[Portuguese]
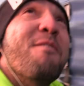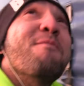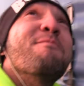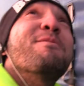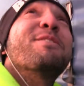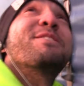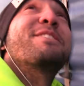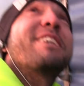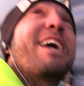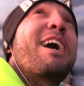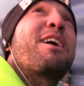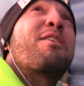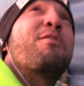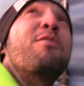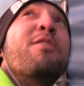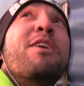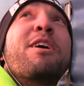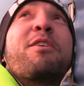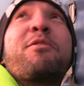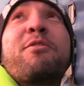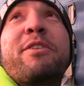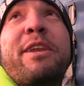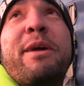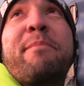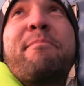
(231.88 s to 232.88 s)
Vamos mostrar a cor,
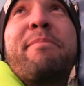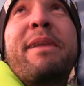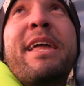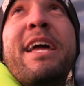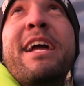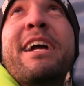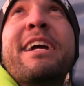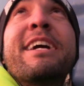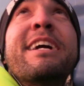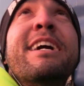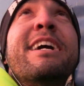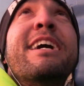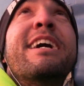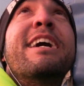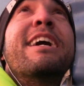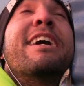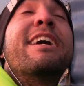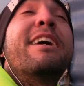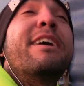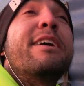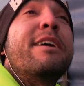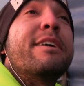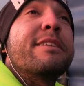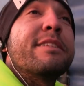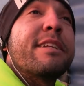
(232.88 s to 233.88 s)
a cor é branca,
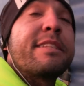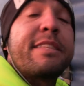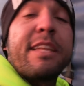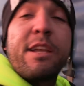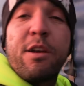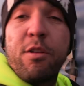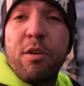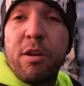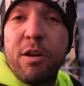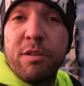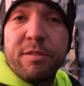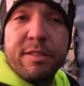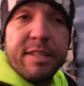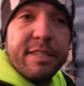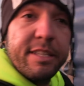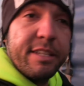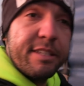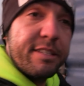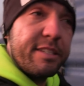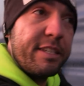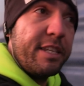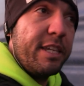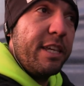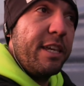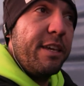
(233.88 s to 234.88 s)
ah, ainda tem que colocar os
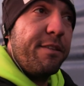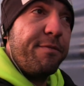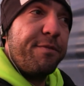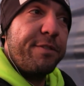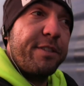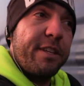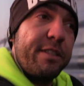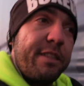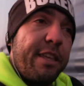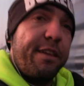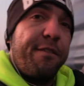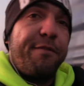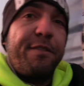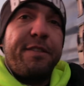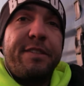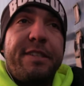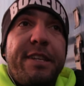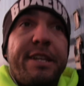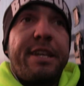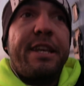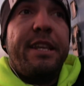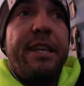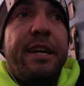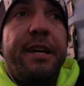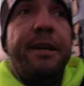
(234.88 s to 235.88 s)
adesivos, ainda tem que fazer
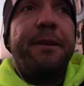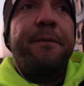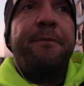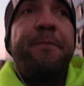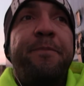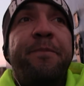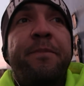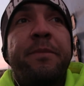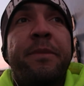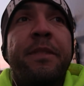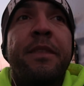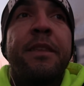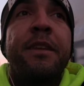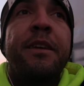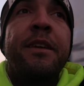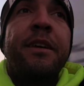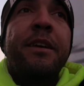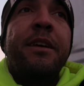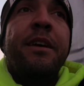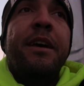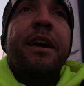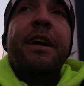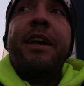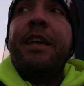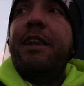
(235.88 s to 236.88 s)
aquela...
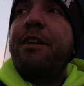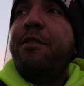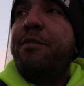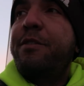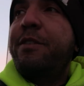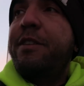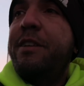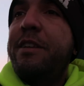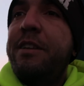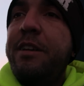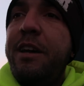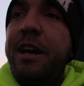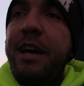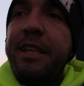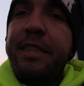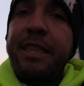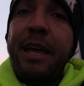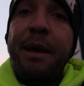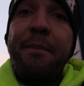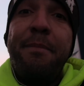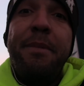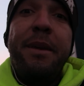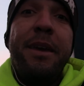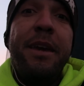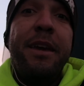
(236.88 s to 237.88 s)
Aquela coisa... Ah,
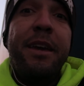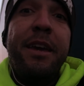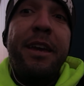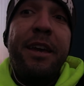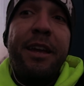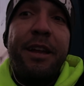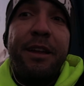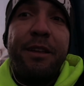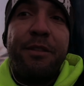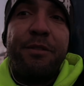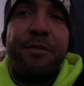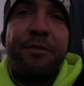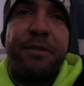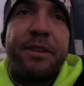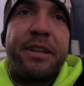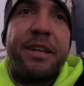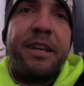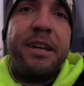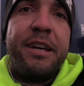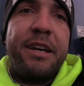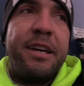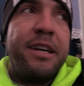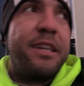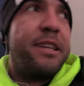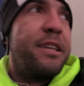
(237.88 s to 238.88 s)
tá aberto,
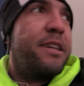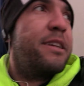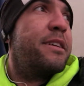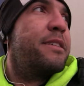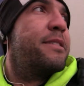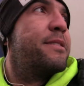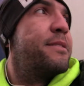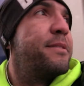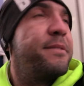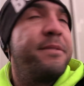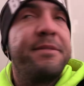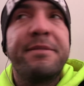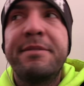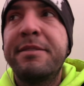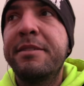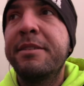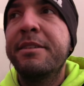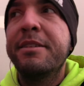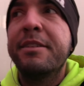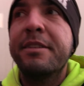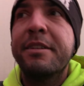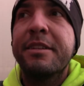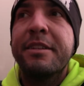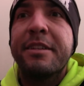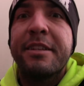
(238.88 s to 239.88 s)
cara.
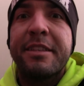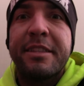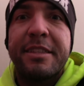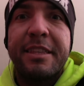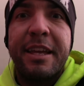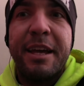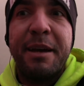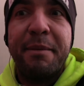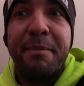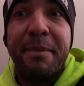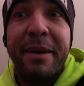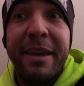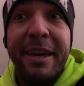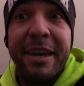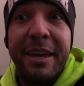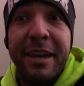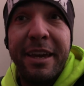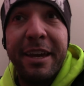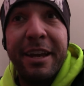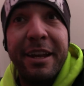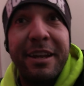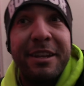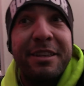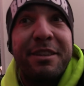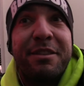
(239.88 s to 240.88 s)
Tá
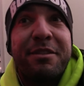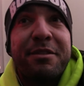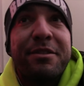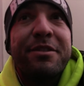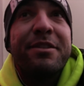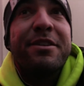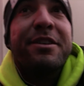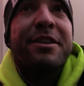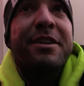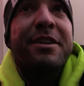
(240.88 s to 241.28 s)
aberto.